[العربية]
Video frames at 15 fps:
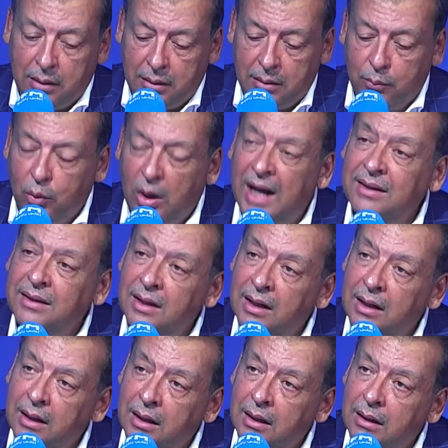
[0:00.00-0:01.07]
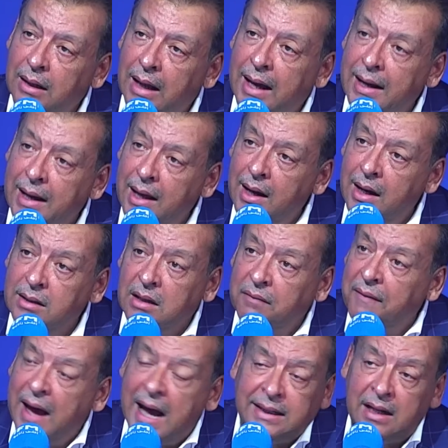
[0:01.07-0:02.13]
معدل الحراره
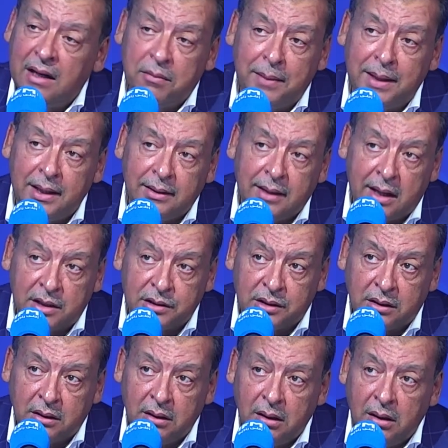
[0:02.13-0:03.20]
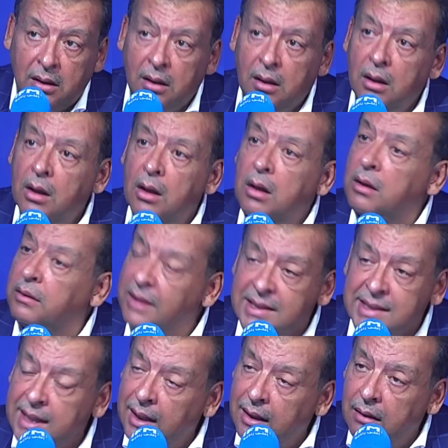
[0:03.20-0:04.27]
ارتفع حتى ل 80 درجه دي سيكل يقولوا دي
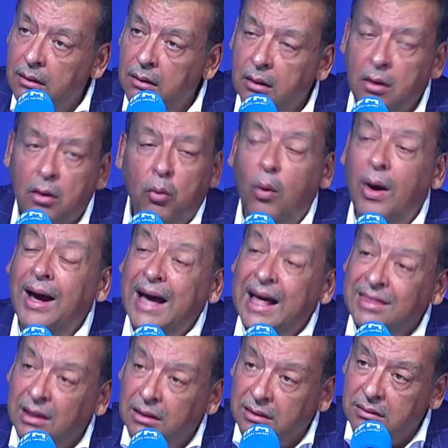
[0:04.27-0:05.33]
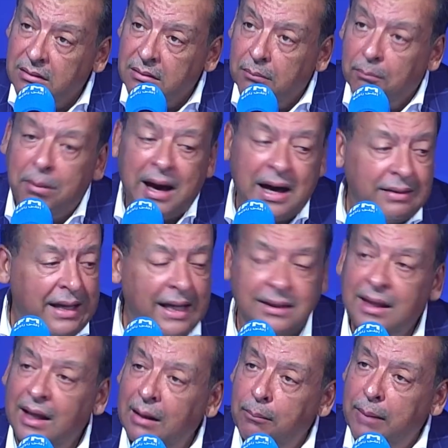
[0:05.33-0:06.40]
سيكل وانقذت بعض
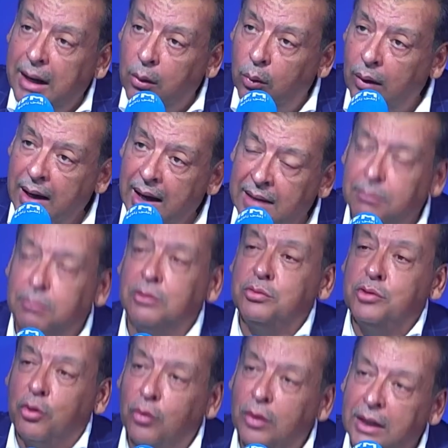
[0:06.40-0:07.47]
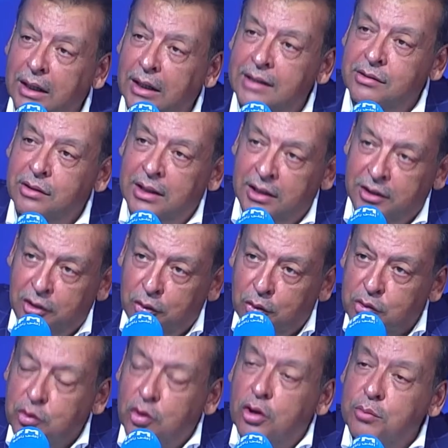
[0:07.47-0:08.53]
حتى المخلوقات مش يقول لك لي
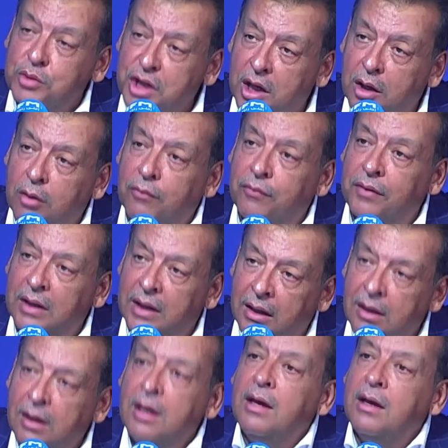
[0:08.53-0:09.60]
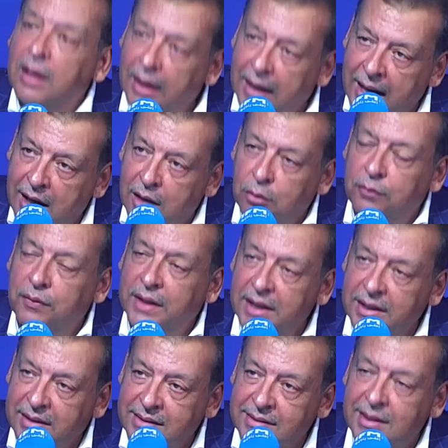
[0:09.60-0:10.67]
ديناصور مشاو انقرضوا انقرضوا في
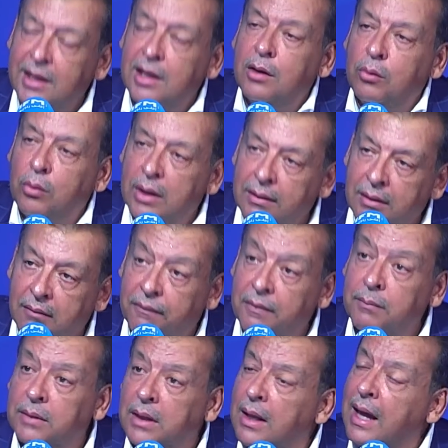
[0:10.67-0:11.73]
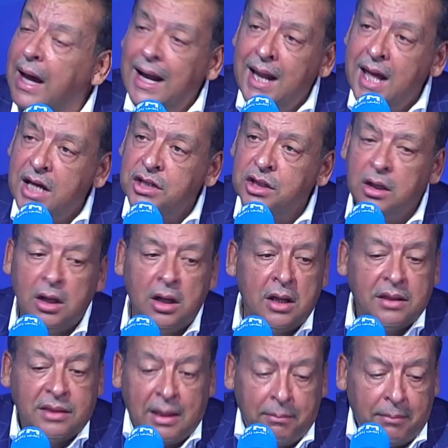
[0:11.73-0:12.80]
الكريتاسي وهذا فهمت علاش
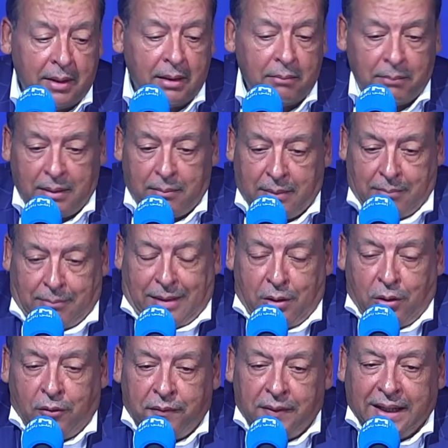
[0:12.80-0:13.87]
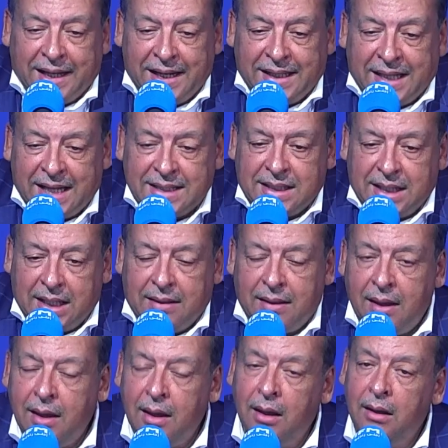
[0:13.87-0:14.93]
ثم معروف الكريتاسي
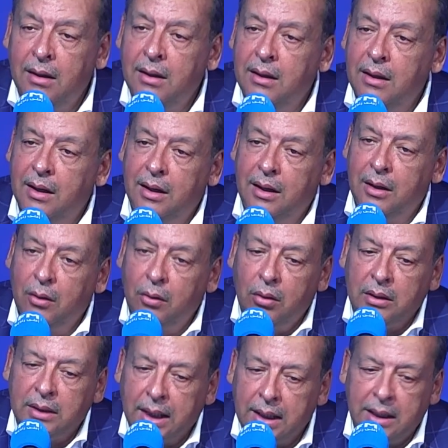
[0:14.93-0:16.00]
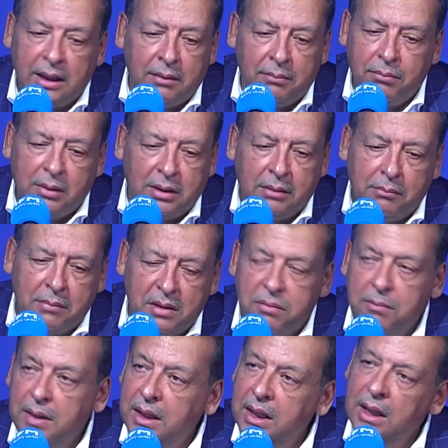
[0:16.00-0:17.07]
هذايا اللي هو تقريبا من
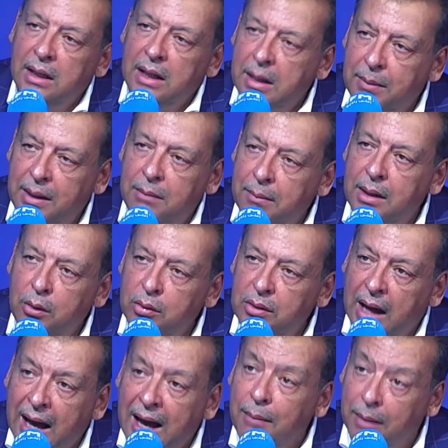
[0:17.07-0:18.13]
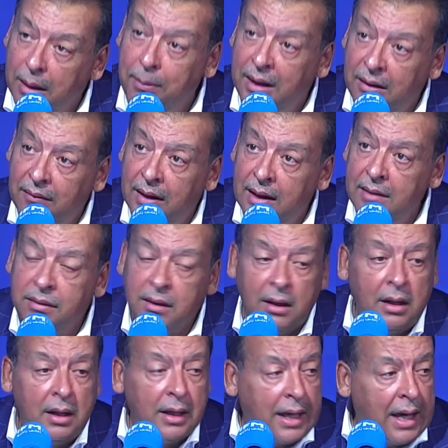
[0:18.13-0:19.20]
80 ل 40 مليون عام قبل الارض
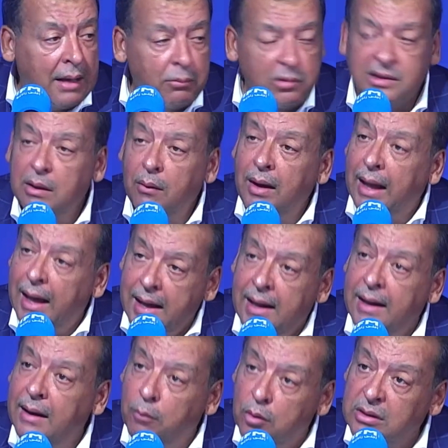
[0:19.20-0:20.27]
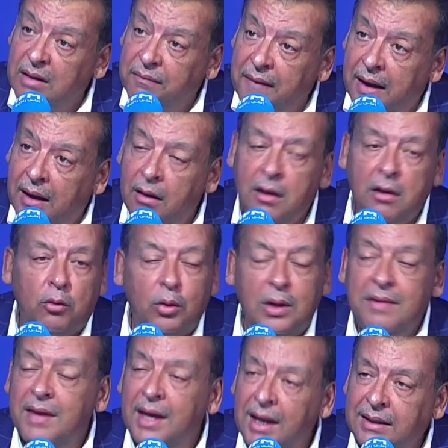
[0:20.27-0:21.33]
كان مستوى الحراره مرتفع
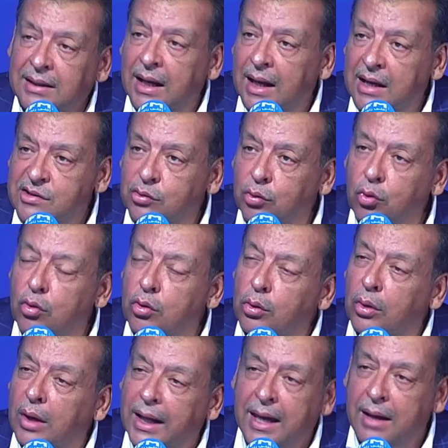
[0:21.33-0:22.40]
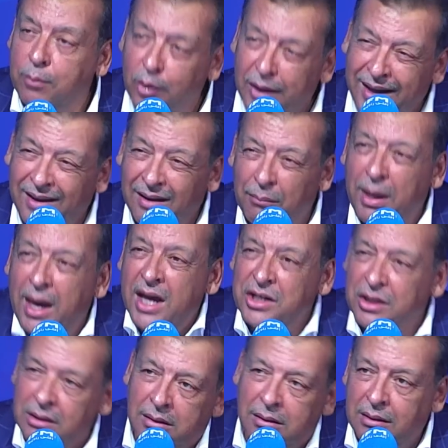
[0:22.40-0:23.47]
ولذلك تلقى الصخور كلها كربونيه ما
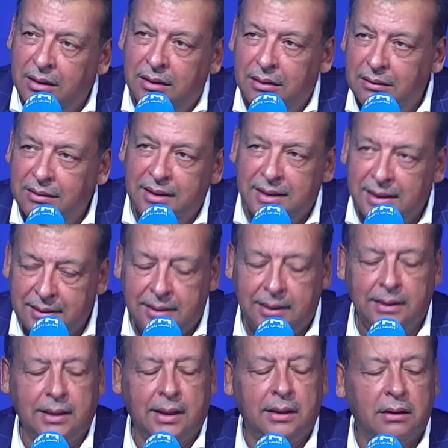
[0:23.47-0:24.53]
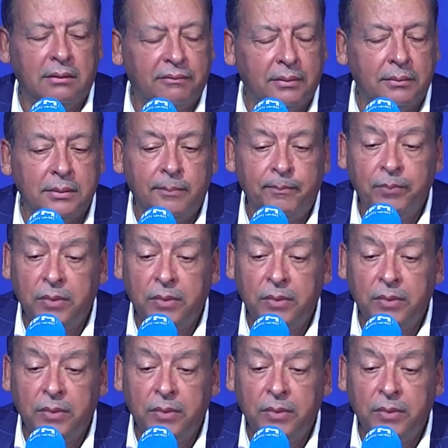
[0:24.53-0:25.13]
هيش ديدريتيك يعني فهمت